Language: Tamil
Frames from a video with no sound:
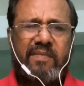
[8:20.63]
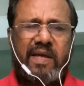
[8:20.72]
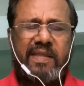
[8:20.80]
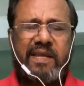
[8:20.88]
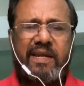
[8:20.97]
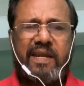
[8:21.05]

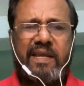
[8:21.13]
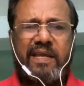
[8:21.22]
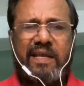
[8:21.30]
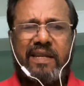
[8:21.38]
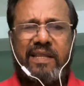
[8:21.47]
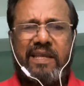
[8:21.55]
அது என்ன
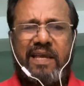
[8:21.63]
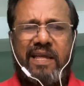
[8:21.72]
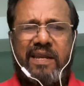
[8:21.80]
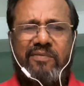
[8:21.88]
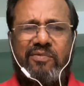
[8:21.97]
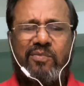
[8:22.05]
இறுதி
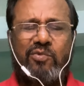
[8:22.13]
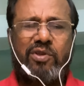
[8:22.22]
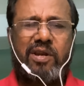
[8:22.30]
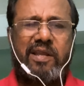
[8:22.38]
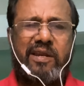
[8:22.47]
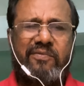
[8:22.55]
அறிவு
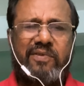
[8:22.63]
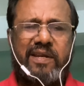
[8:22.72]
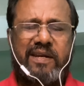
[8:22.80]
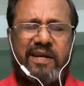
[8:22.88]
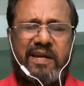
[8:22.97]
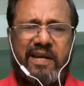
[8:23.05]
முதல் அறிவு
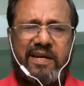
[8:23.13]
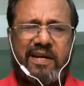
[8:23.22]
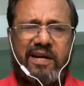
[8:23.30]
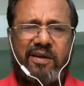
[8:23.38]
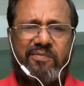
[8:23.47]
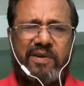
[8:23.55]
என்று
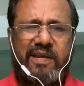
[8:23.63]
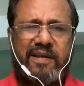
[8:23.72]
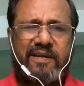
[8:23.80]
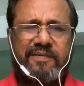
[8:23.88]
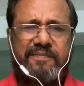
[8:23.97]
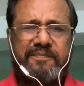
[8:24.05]
கேட்கலாம் நீங்கள்